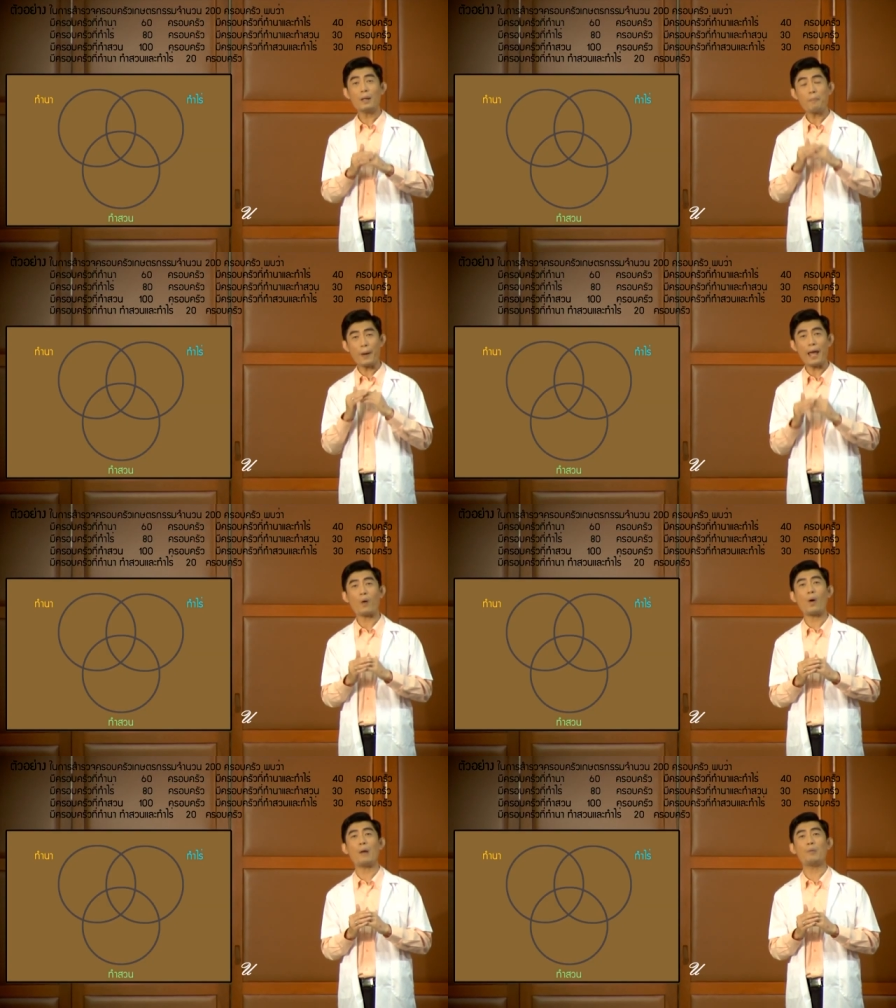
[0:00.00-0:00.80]
ถ้าแปล
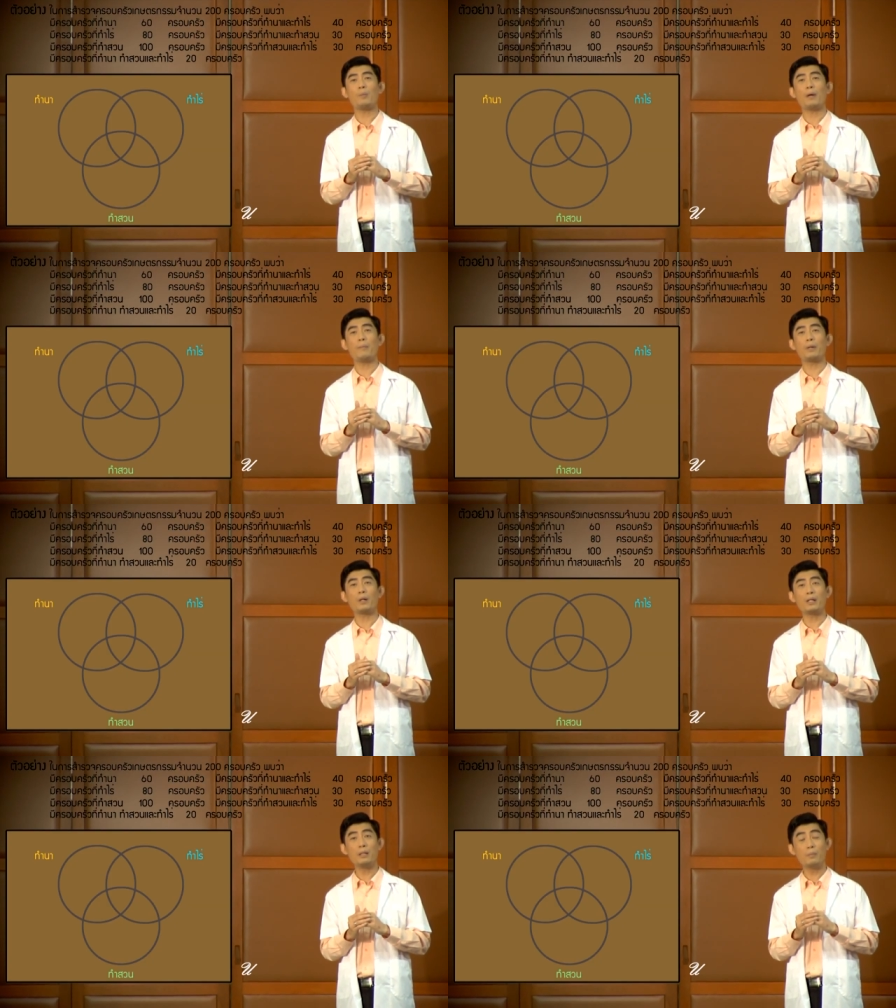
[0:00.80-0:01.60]
ความออกมามั
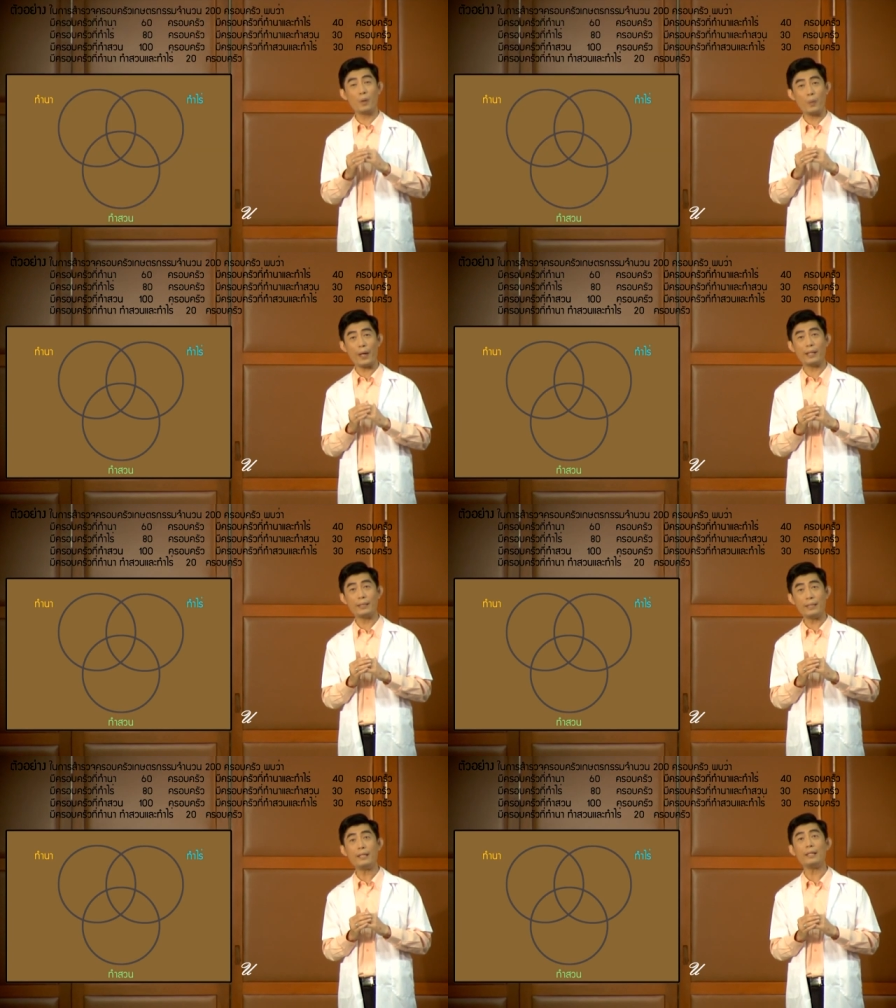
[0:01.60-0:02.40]
นก็คือบริเวณ
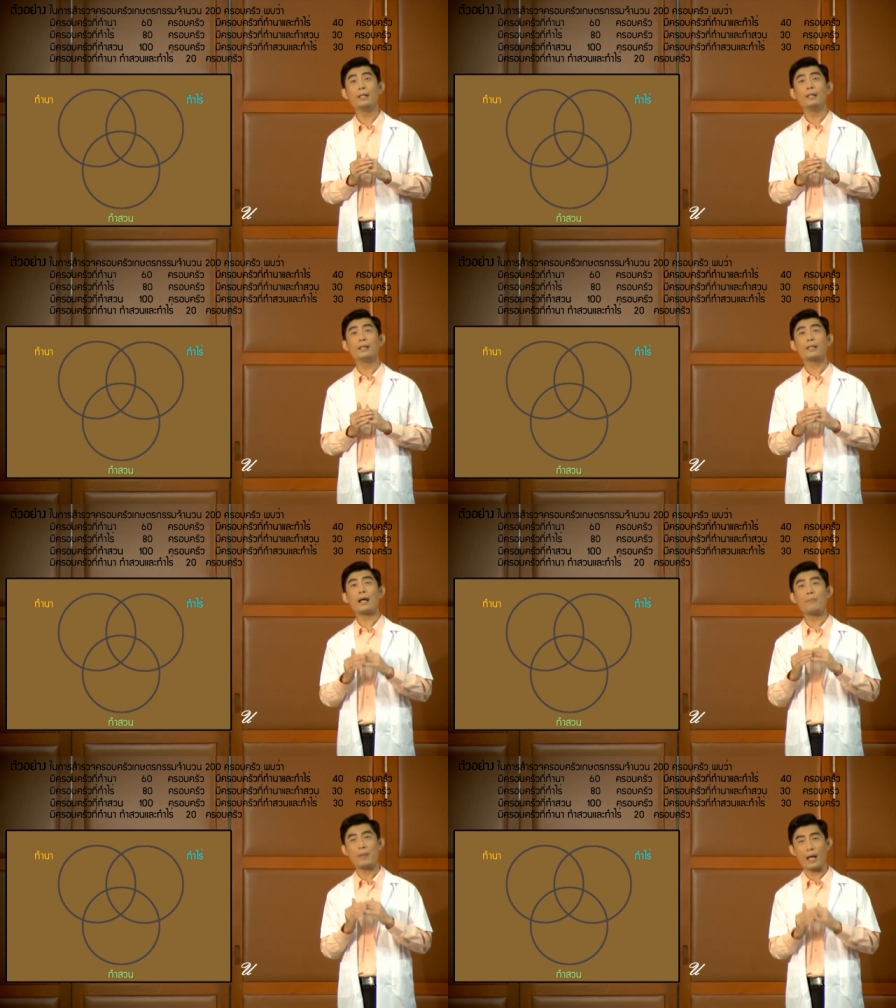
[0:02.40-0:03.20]
ที่
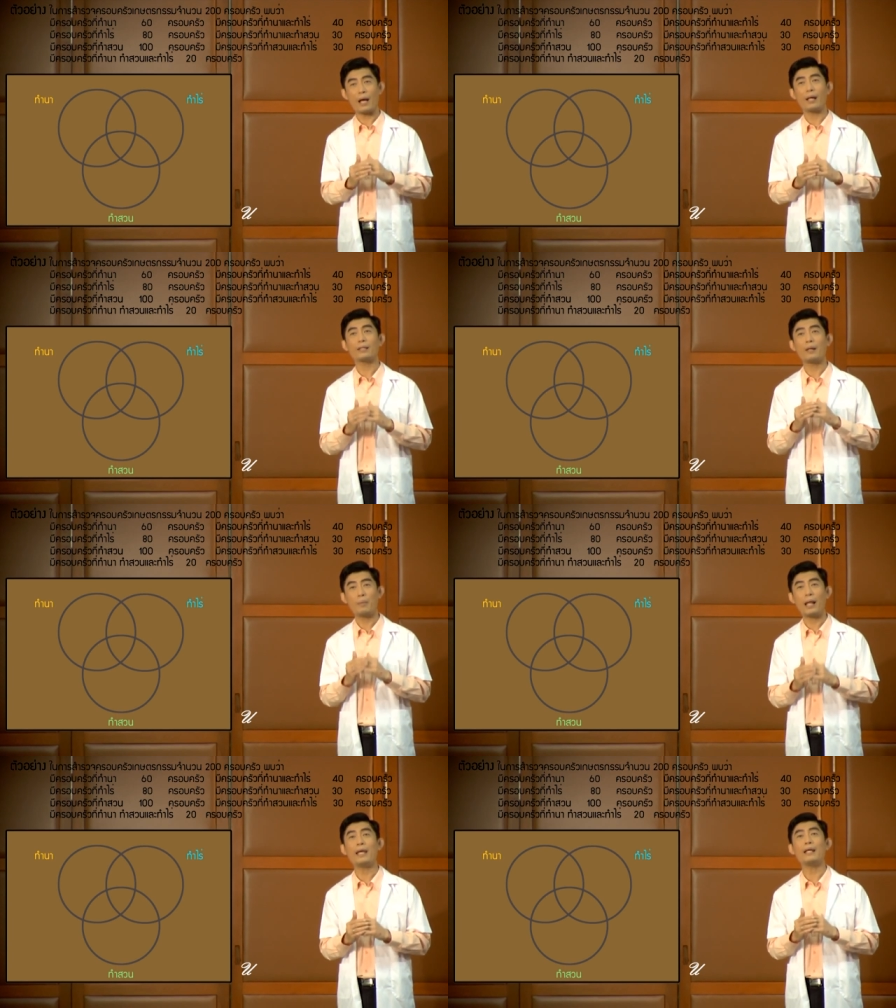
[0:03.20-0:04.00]
ทำนา
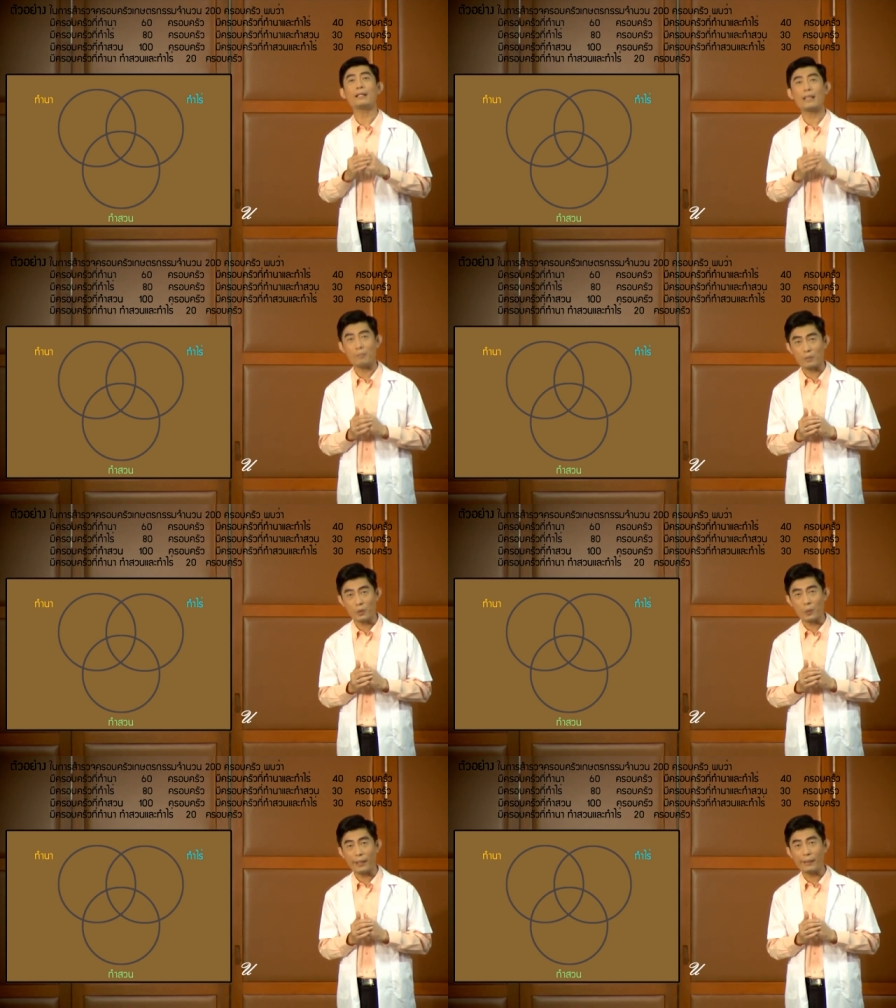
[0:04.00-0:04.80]
ทำไร่และ
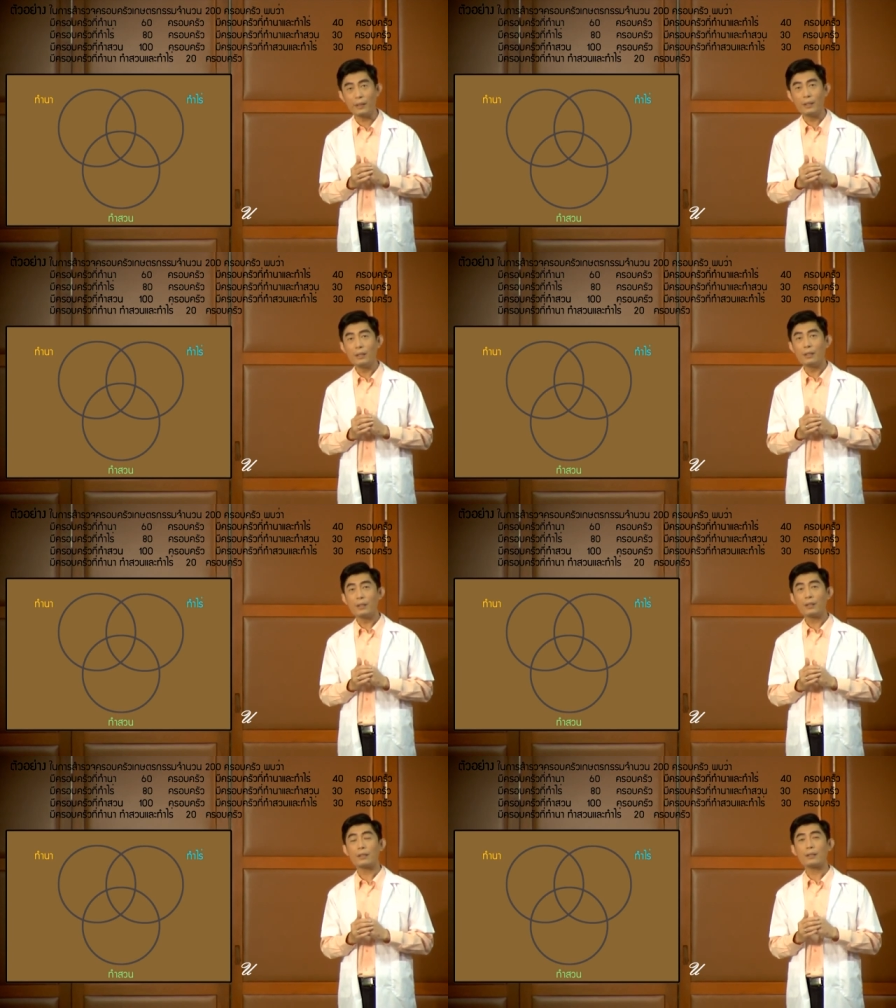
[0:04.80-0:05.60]
ทำสวน
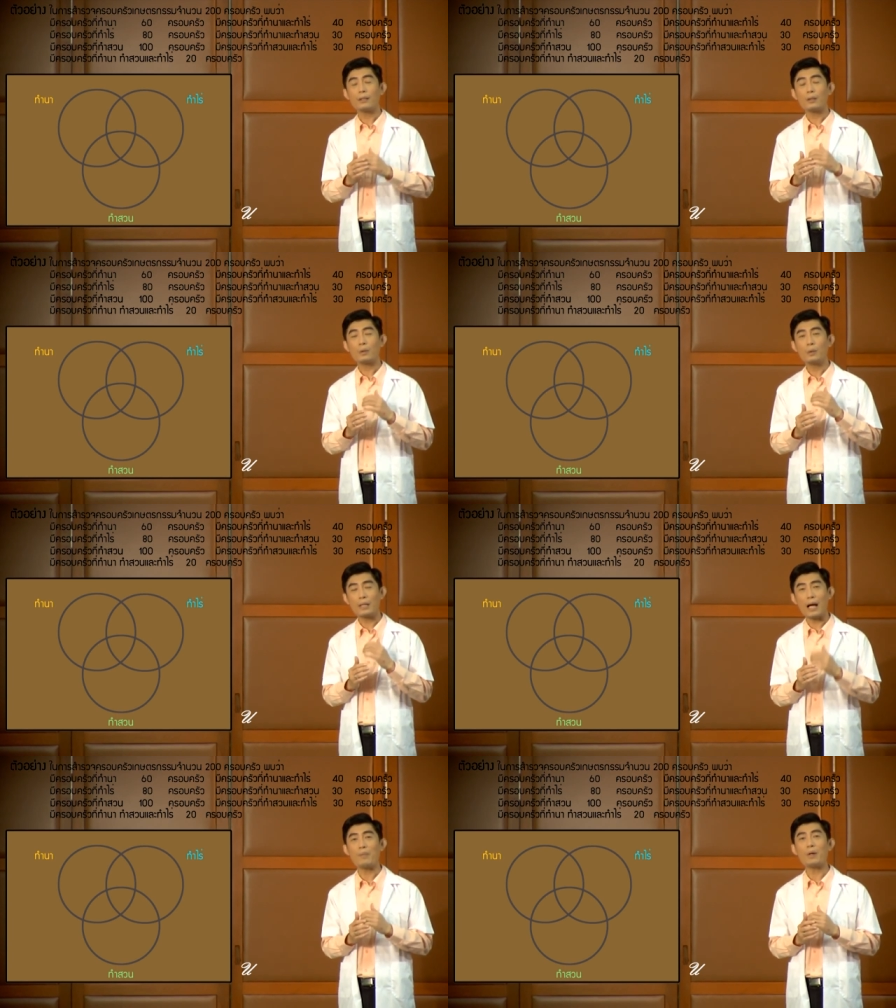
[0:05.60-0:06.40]
ครู
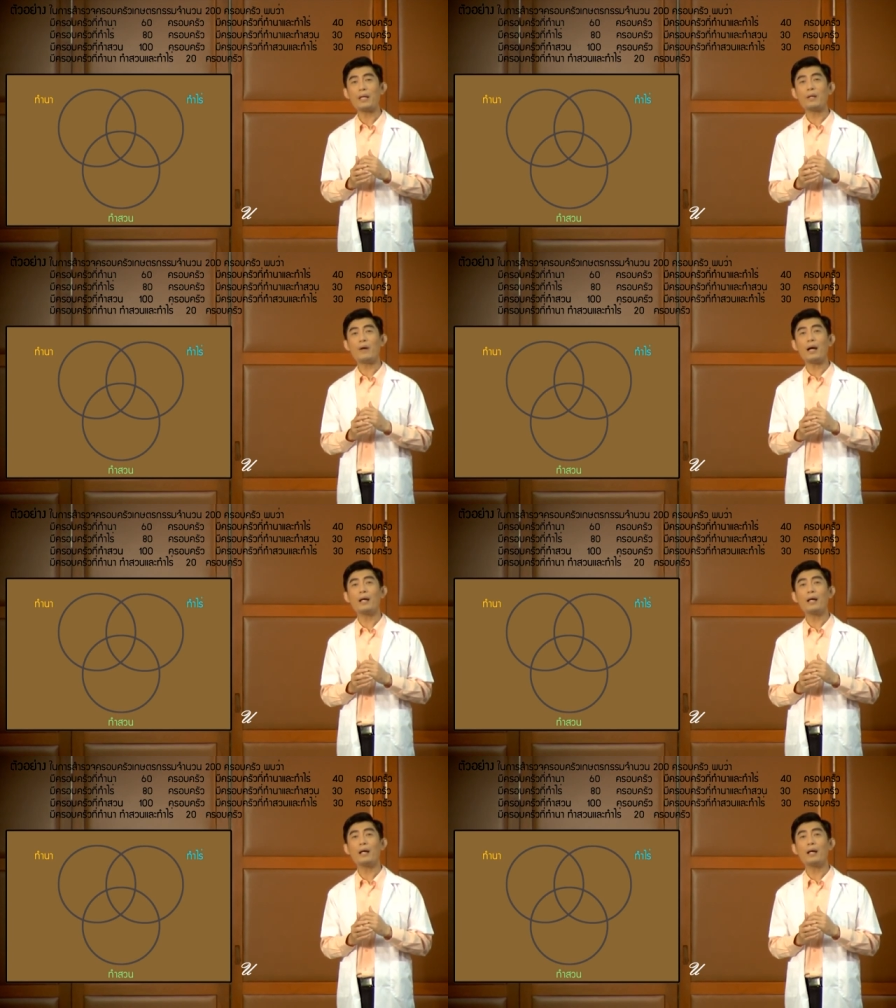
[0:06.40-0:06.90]
ถามนักเรียน